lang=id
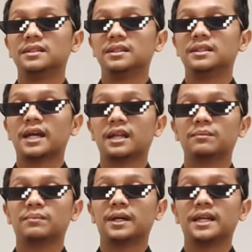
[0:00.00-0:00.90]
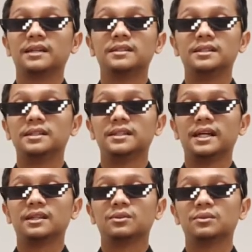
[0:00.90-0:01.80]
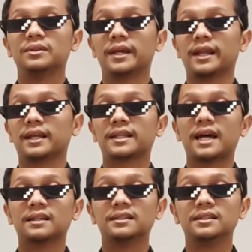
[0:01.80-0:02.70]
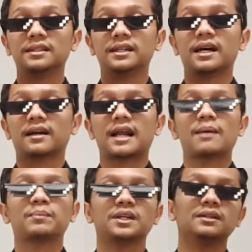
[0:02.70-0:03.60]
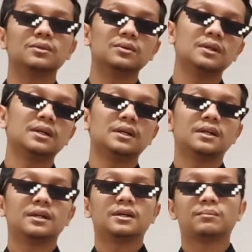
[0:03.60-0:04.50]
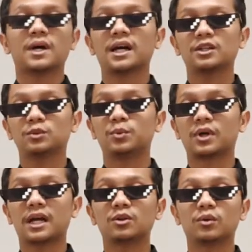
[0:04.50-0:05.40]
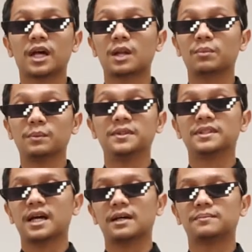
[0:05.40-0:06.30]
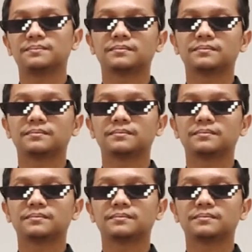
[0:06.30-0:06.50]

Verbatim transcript: gigitan, banyak giginya itu deretan gigi yang rapi itu, maka itu bukan ular berbisa